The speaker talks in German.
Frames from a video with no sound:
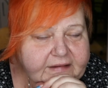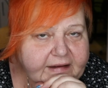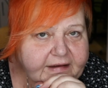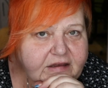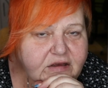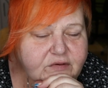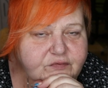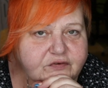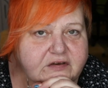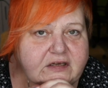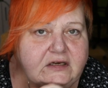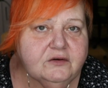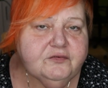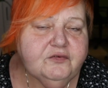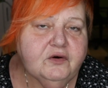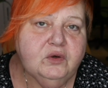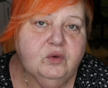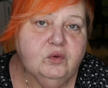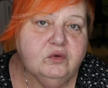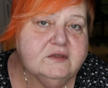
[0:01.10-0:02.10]
da ja
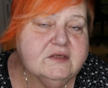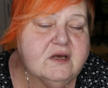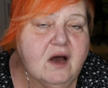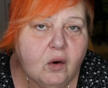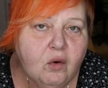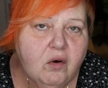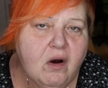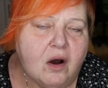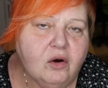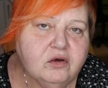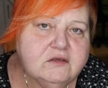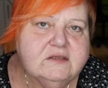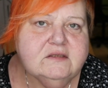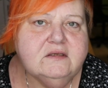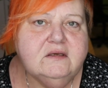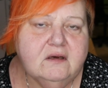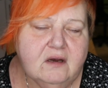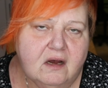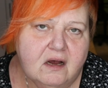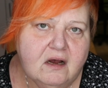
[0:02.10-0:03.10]
viele von uns auch
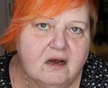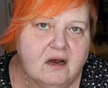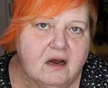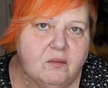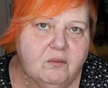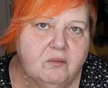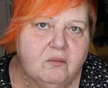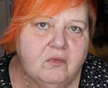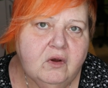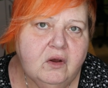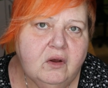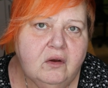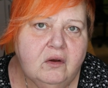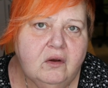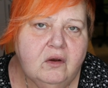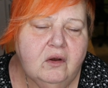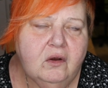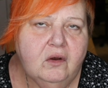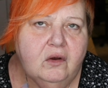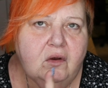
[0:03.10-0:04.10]
Haustiere haben
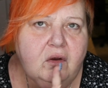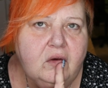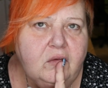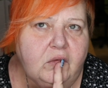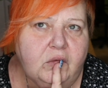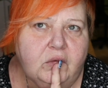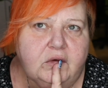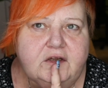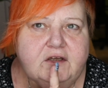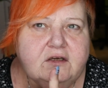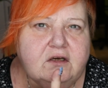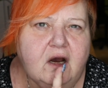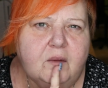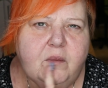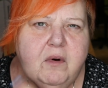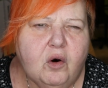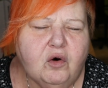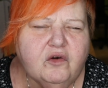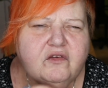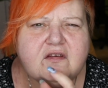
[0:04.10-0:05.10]
und ich
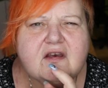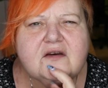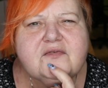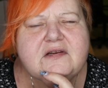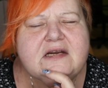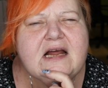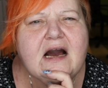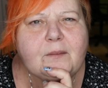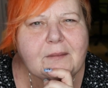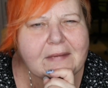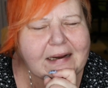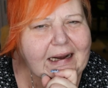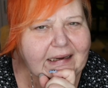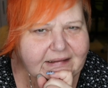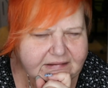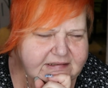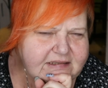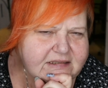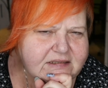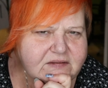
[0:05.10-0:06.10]
glaube auch sehr viele haben
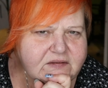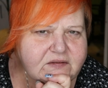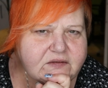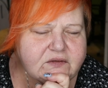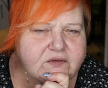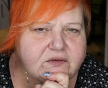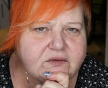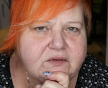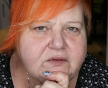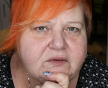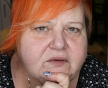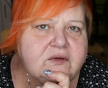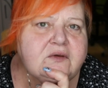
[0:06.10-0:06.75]
Katzen,